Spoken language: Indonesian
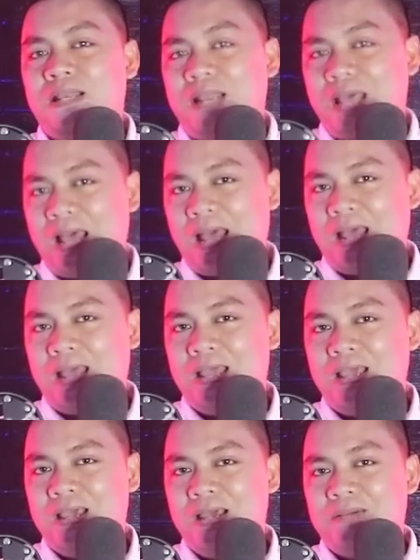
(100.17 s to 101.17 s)
Nah,
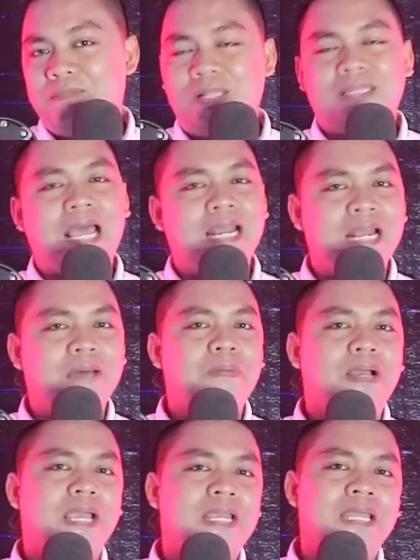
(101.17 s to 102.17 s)
pertanda
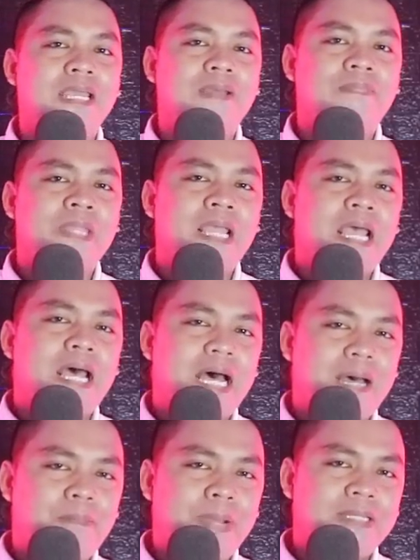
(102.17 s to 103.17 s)
apakah ini?
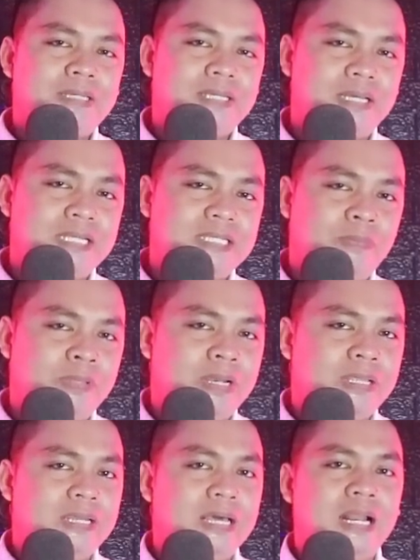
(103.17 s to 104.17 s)
Apa yang terjadi
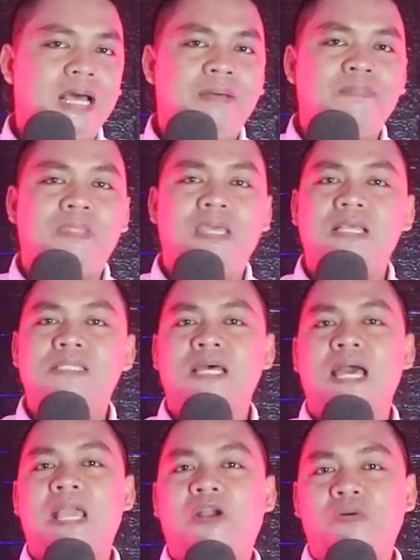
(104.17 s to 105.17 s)
sebenarnya dalam
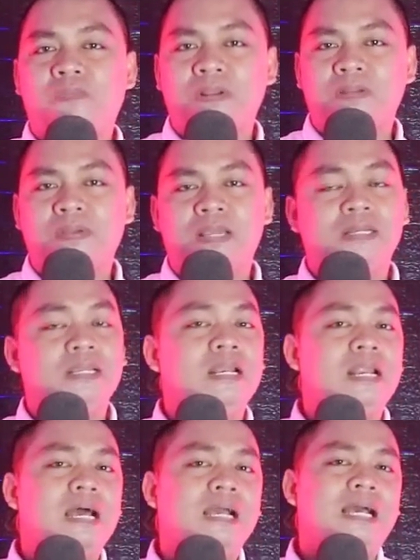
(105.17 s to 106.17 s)
kisah Haiku pada Beken
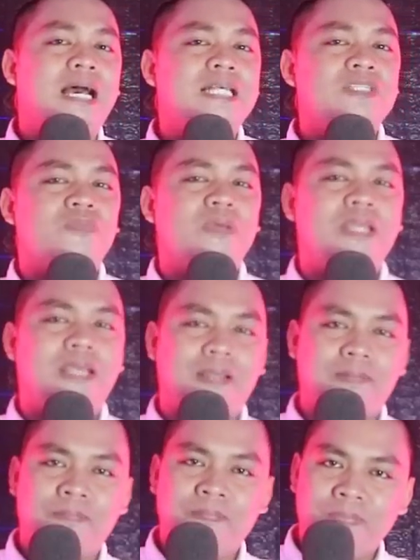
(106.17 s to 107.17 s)
dan Rangga Azub
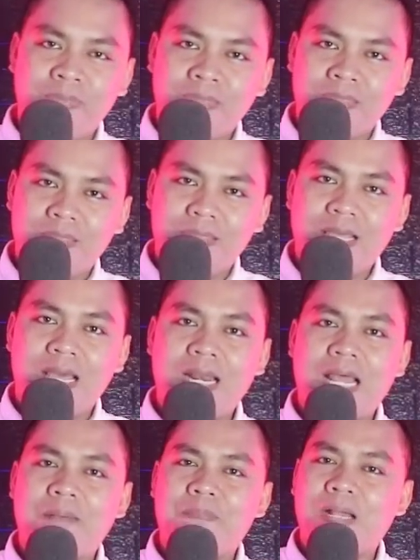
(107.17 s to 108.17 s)
ini?
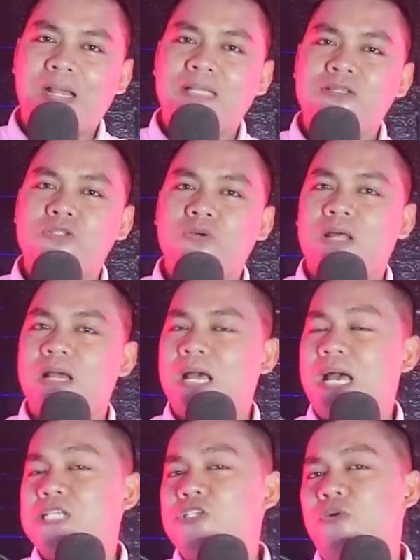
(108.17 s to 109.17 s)
Dan apakah sosok
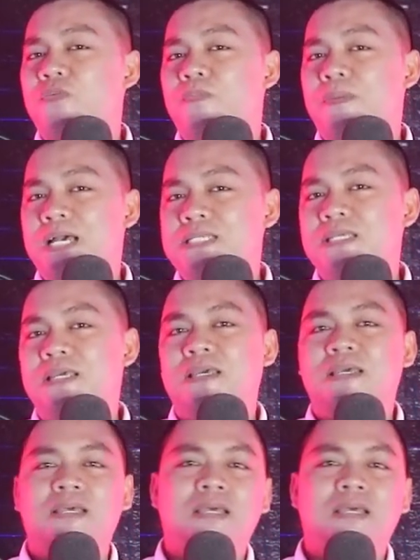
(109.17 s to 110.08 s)
Rangga Azub masih